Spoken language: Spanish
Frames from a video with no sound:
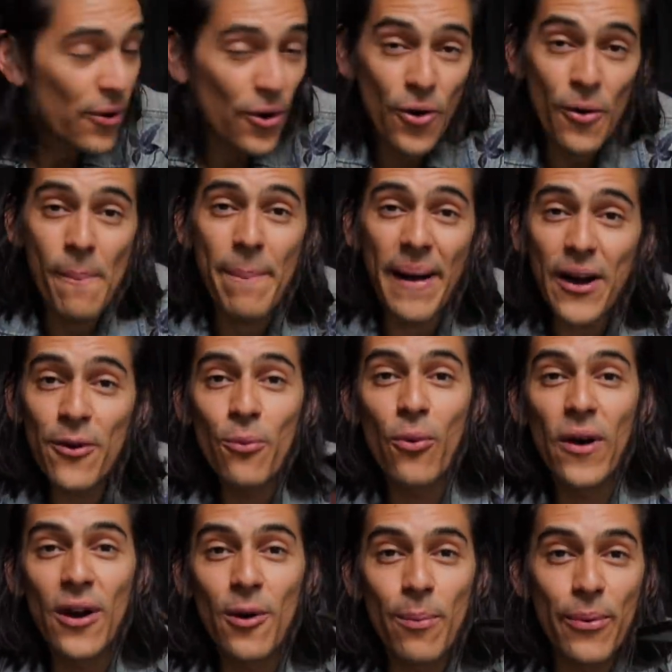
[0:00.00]
puedo comprar un
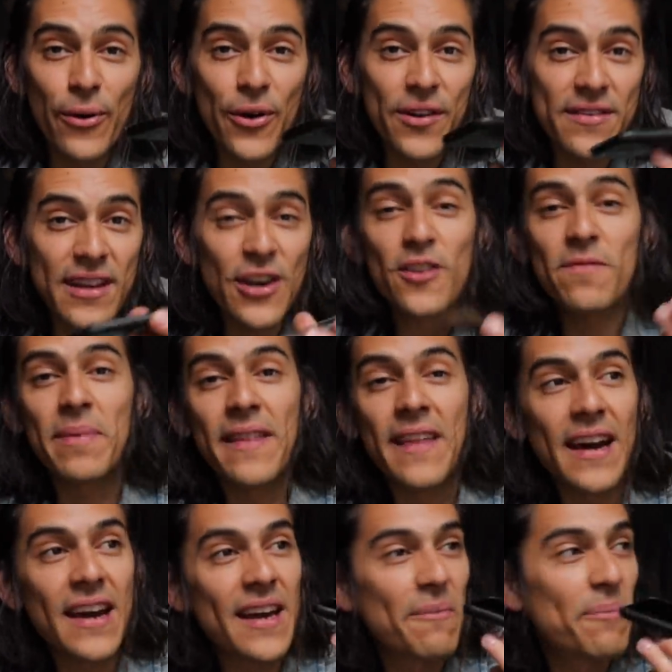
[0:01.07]
vuelo, puedo hacer
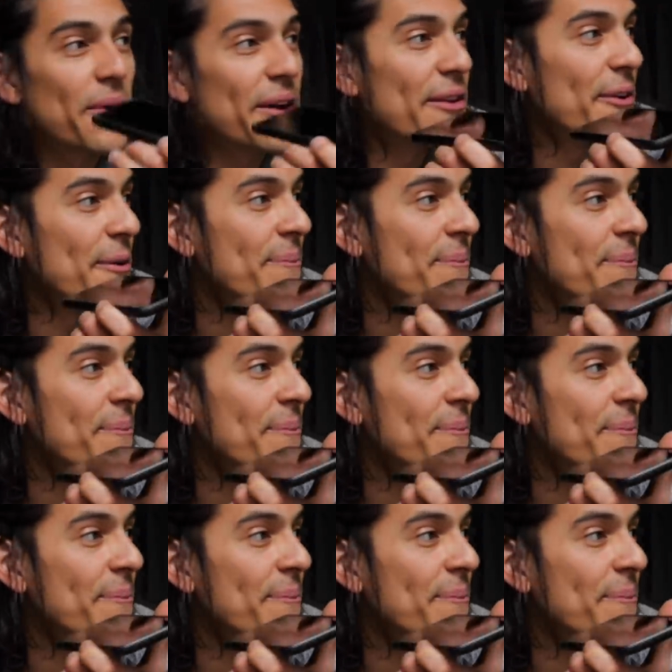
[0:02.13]
hospedaje, puedo